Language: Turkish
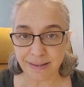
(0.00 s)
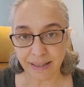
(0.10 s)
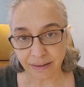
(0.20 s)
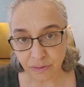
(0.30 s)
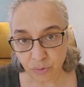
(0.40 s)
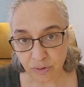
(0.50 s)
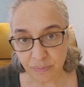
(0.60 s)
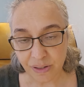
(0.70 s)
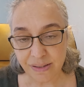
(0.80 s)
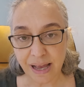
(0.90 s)
Neden
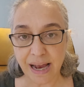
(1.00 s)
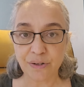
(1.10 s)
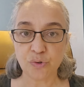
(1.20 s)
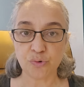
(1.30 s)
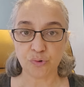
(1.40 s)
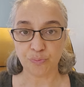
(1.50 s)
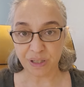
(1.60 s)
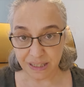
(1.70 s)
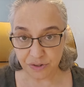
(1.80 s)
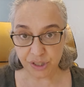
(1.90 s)
olamaz? Her çocuk
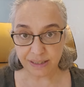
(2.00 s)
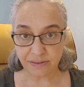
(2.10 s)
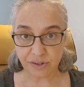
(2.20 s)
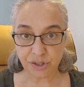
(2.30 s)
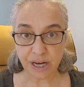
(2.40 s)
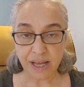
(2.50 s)
biriciktir